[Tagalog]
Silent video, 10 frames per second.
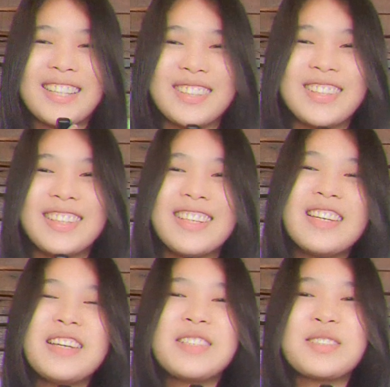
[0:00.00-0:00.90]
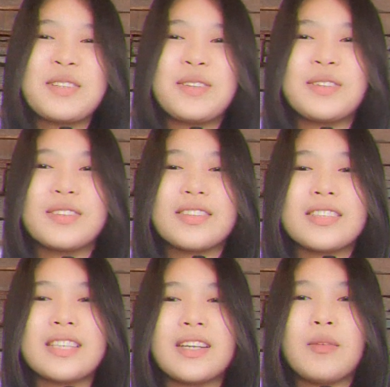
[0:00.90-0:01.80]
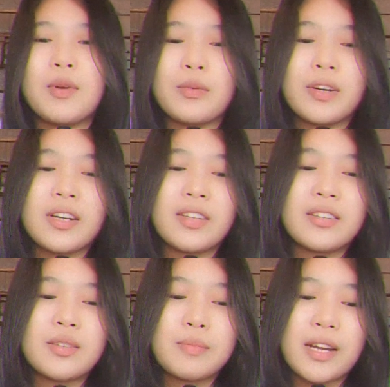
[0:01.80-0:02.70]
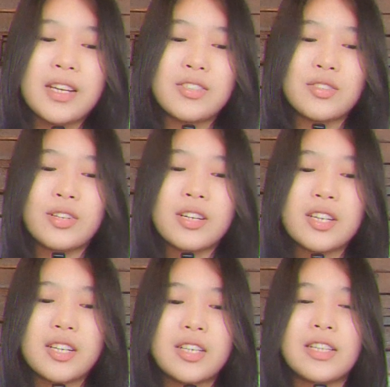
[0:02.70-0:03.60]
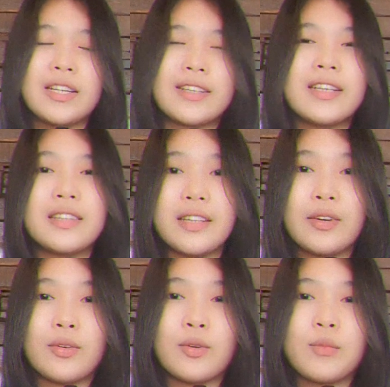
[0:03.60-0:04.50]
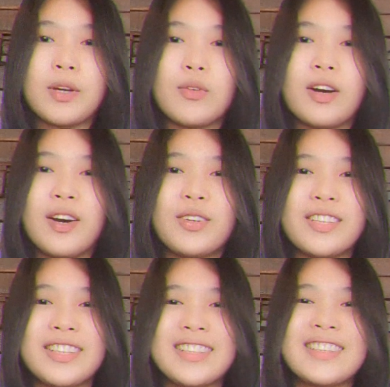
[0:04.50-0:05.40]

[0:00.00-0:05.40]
ganun. So, saya ako mag-work under pressure. Like right now, gumagawa ako ng